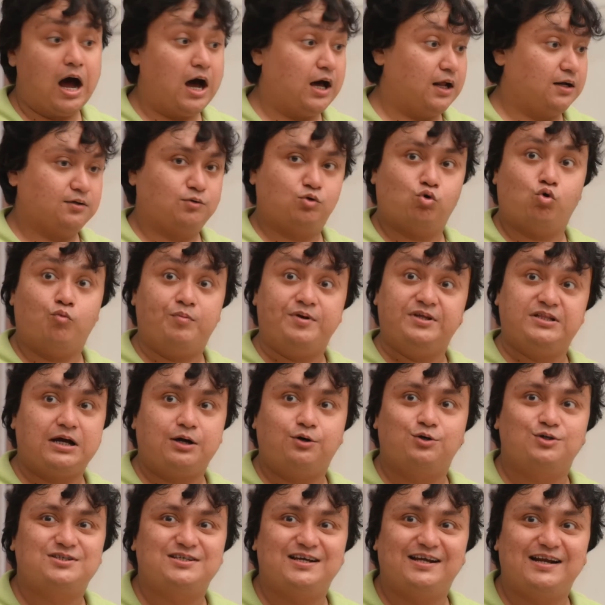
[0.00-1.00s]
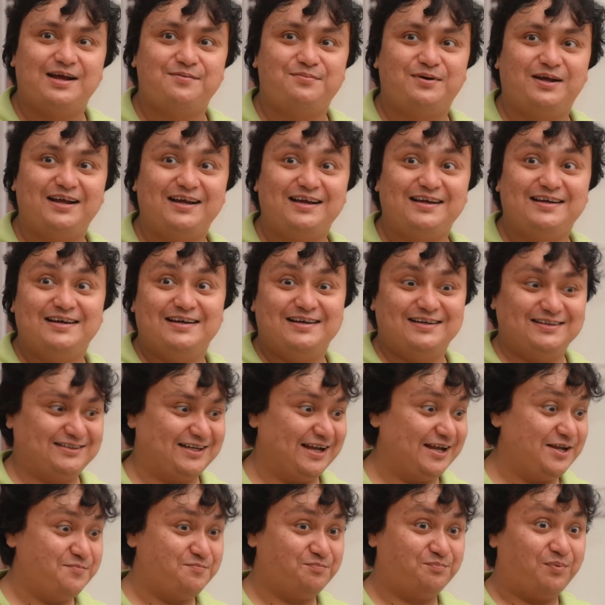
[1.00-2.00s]
আর কবিতা হচ্ছে না এবারে
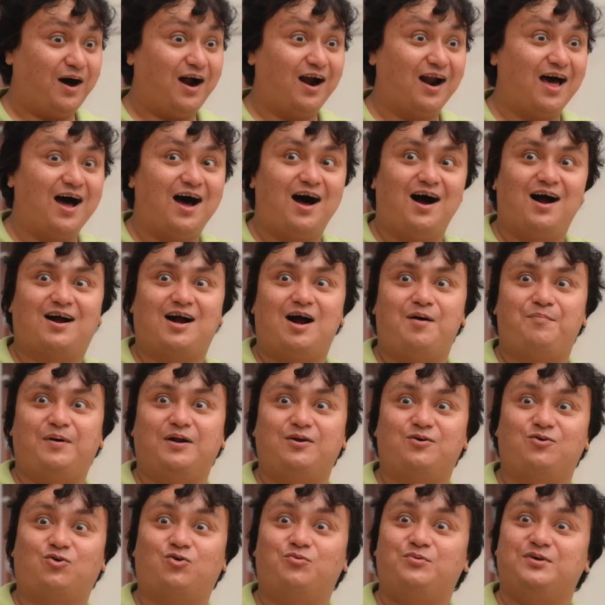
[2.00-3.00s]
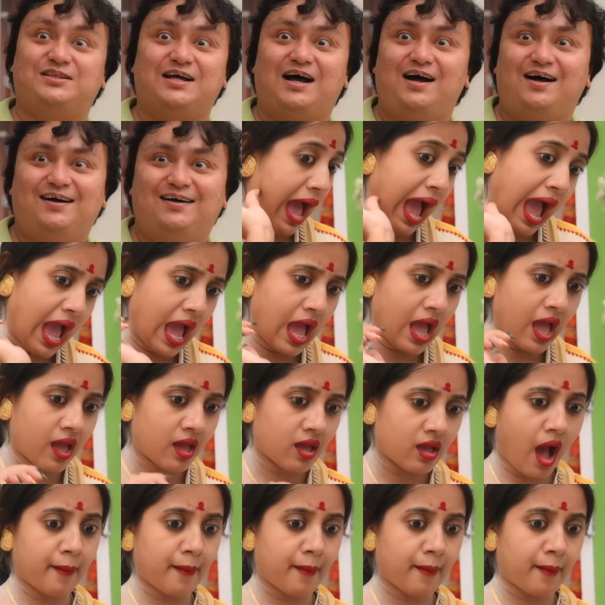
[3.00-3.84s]
সেই পাড়া কাঁপানো কবিতা হ্যাঁ